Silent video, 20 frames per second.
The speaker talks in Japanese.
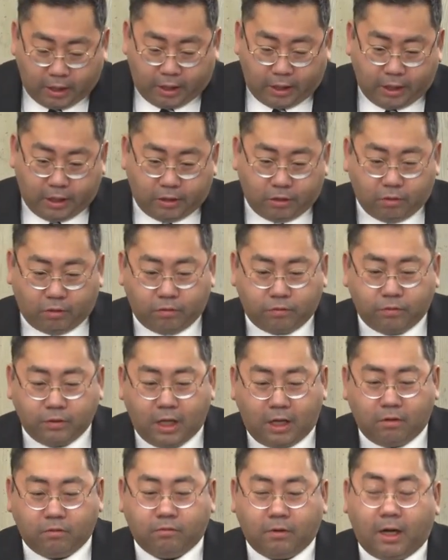えっ、と、普
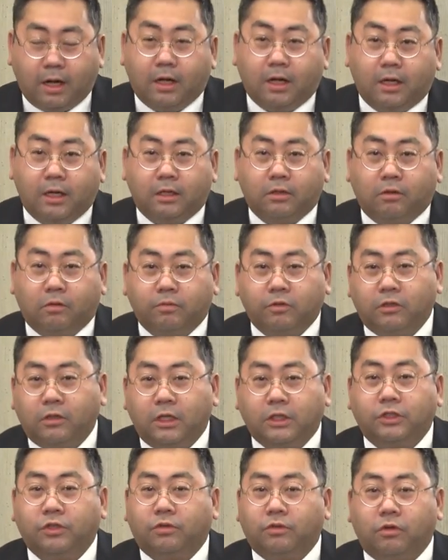段は、あの、文
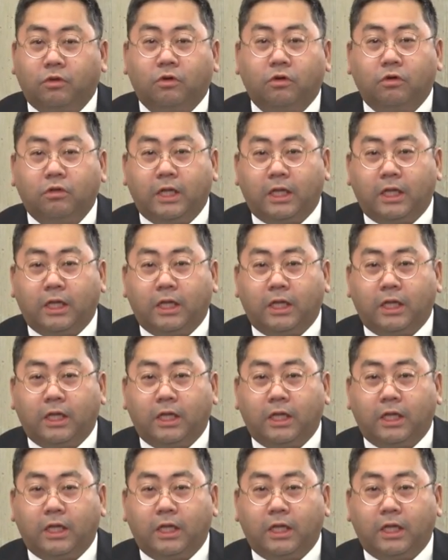化庁の方